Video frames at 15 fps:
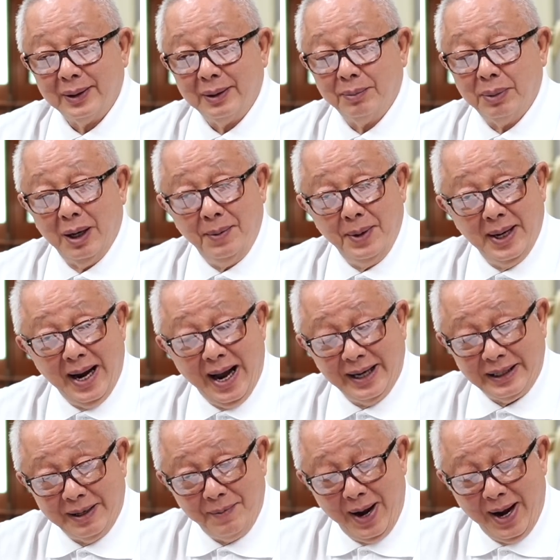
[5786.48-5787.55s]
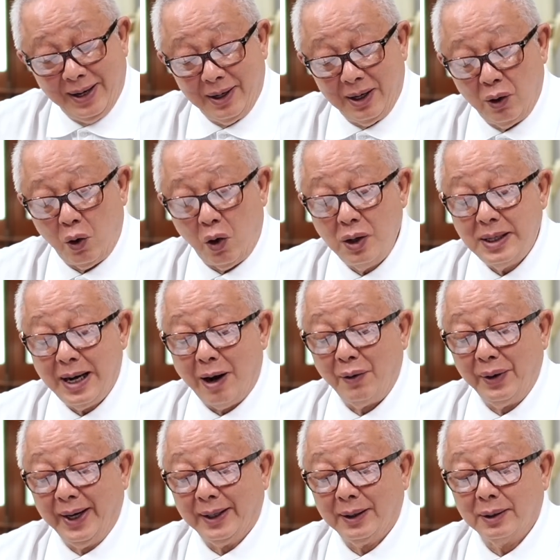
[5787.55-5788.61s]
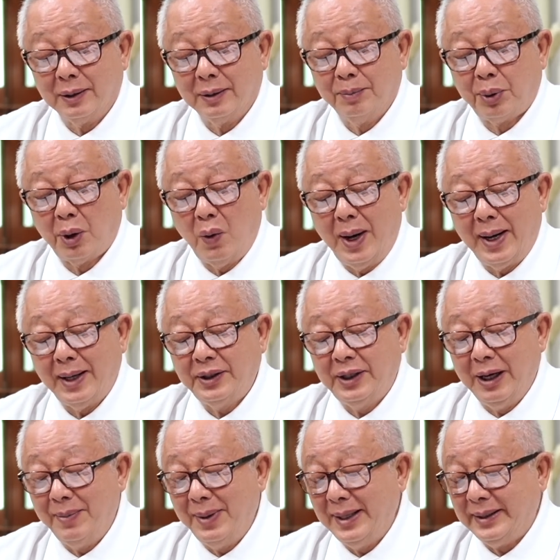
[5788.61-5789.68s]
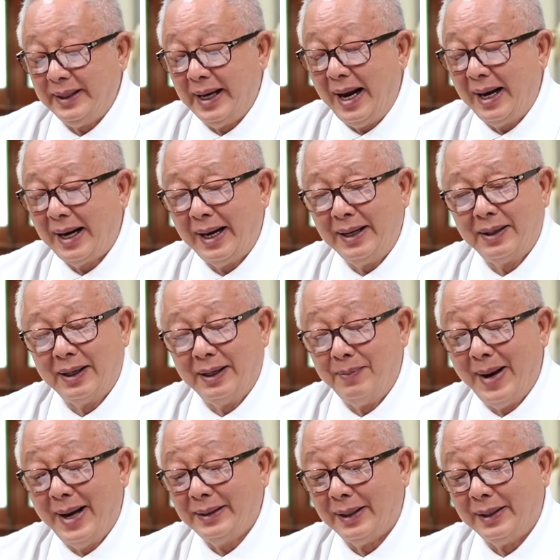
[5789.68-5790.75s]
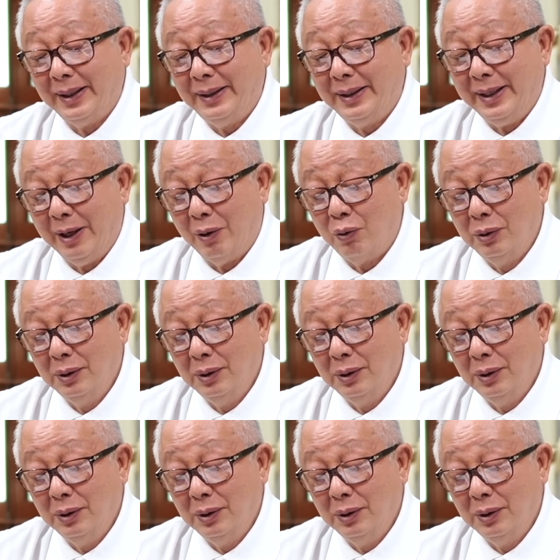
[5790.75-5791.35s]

เผลอๆอาจจะมากกว่าของเก่าอีกเพราะว่ารัสเซียไม่ได้เสียหายอะไรเลยแม้แต่นิดเดียว